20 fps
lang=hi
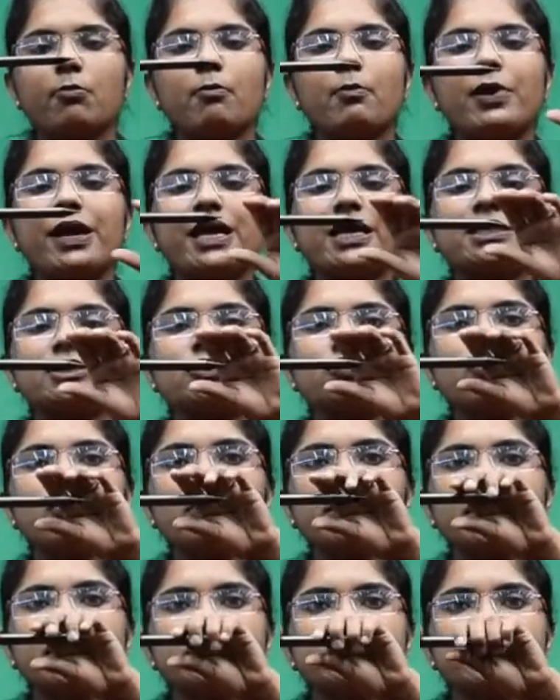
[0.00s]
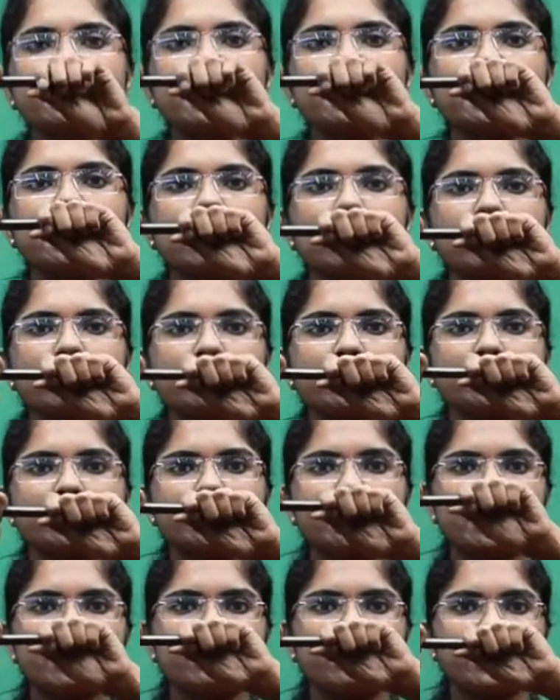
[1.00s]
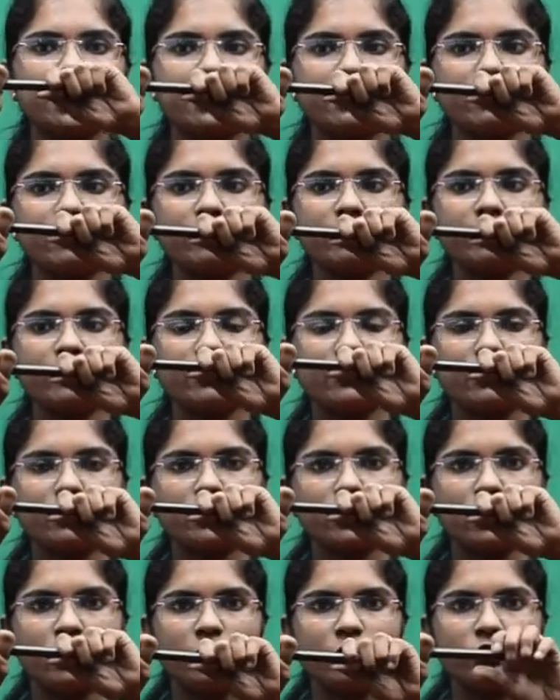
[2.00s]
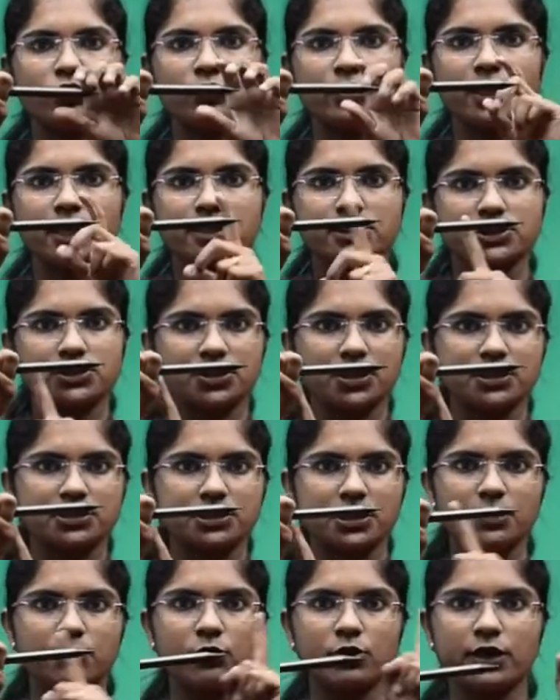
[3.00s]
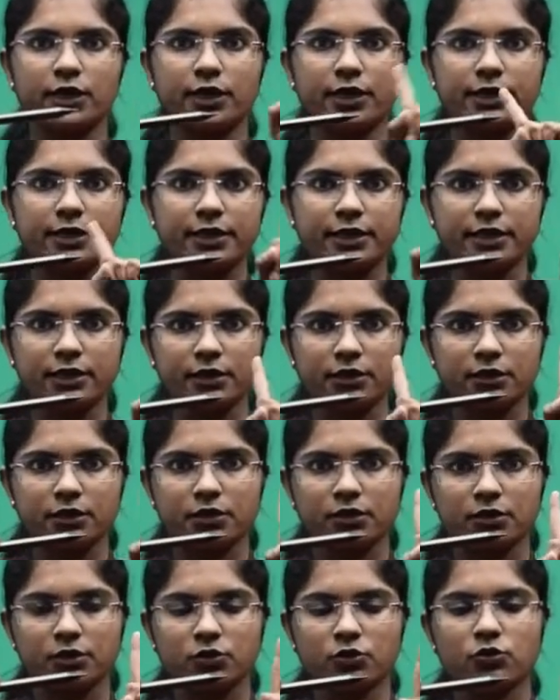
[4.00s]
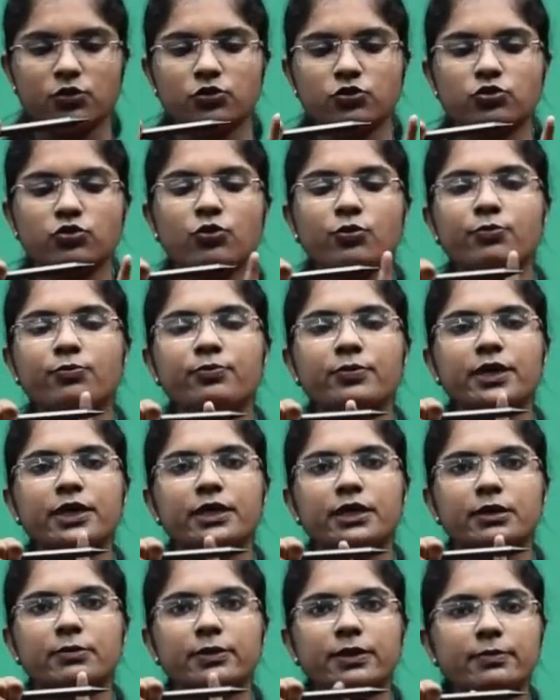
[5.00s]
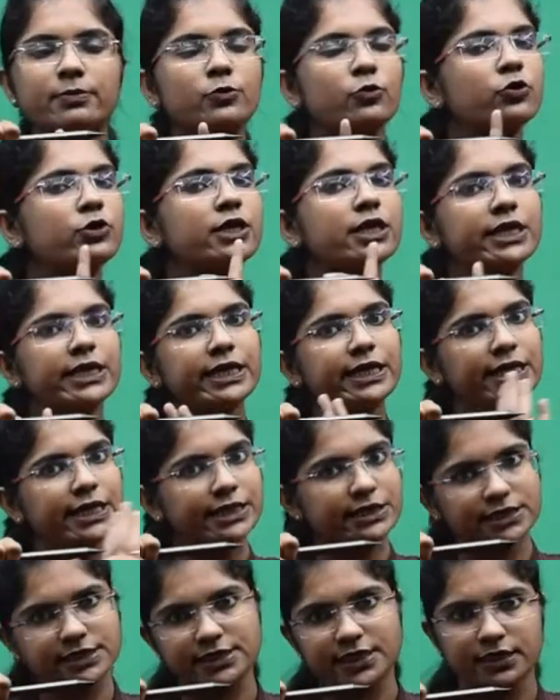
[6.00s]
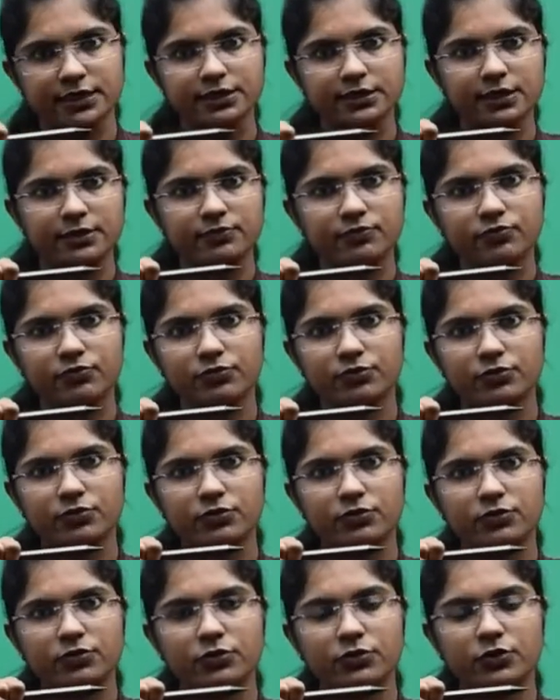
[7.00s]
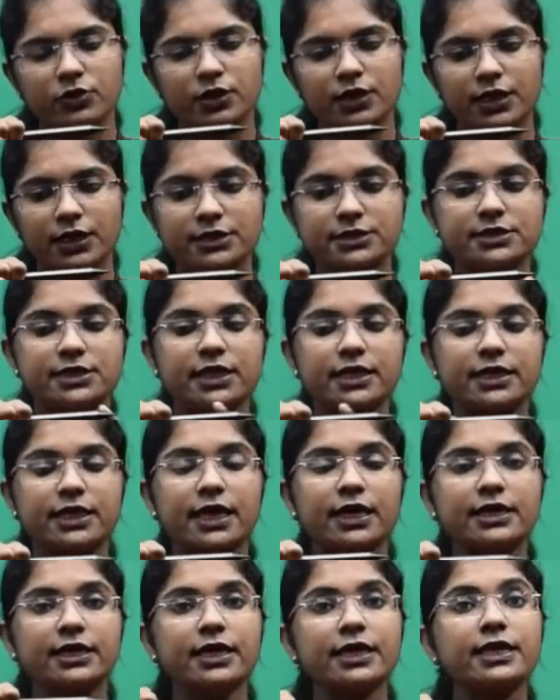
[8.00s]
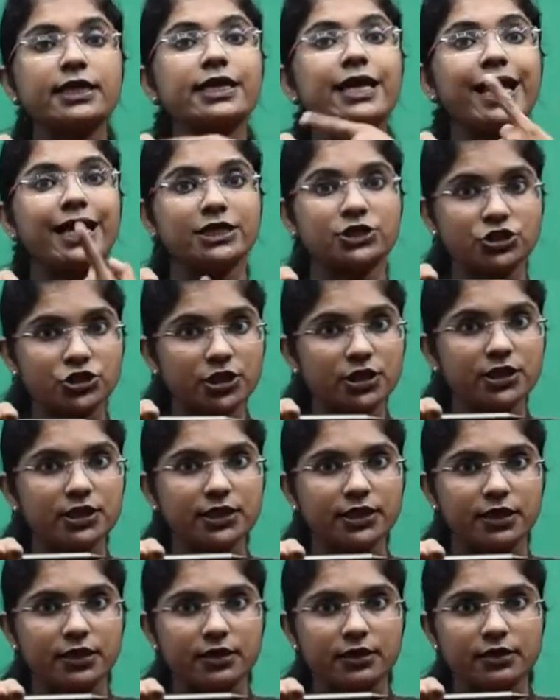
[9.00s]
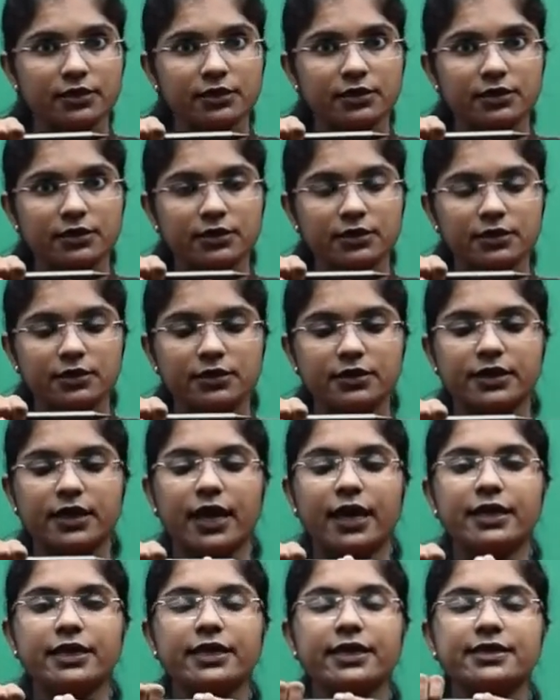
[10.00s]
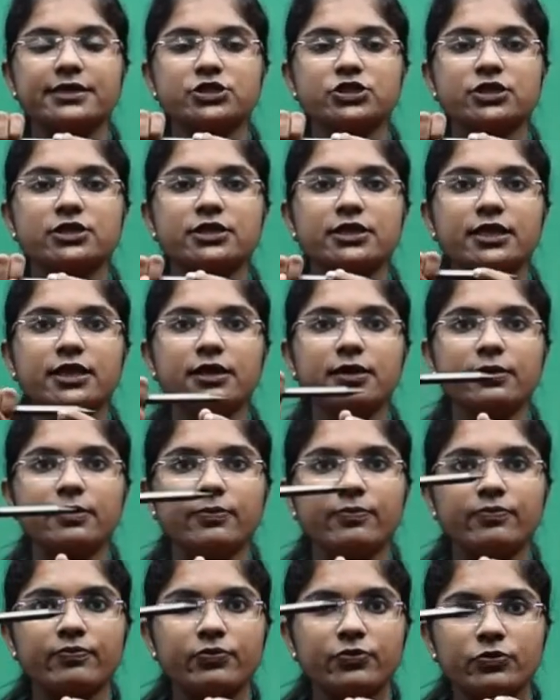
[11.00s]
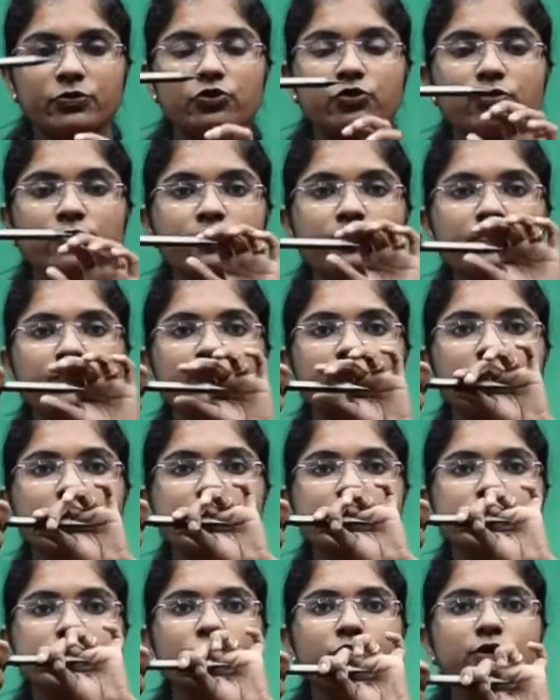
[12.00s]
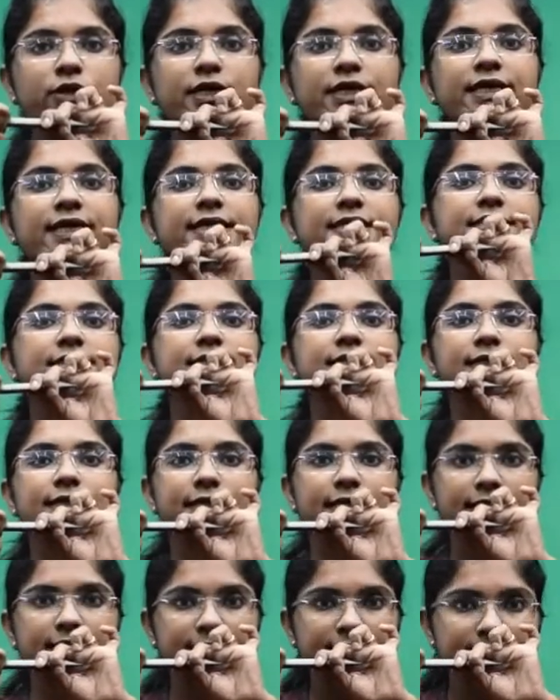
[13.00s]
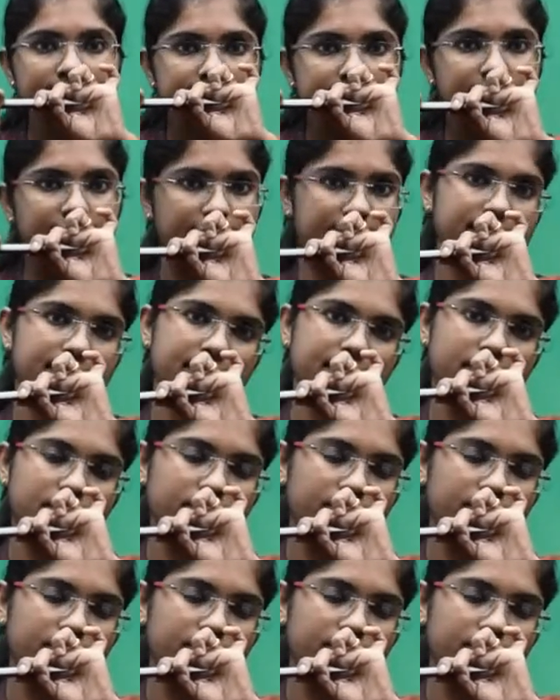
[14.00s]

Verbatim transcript: मैं इसको खींचने की कोशिश करूंगी तो ये स्ट्रक्चर बोलेगा नहीं तुम मेरे भीम को नहीं खींच सकते इसने क्या किया रिएक्शन दिया क्या रिएक्शन दिया तुम इसको खींच नहीं सकते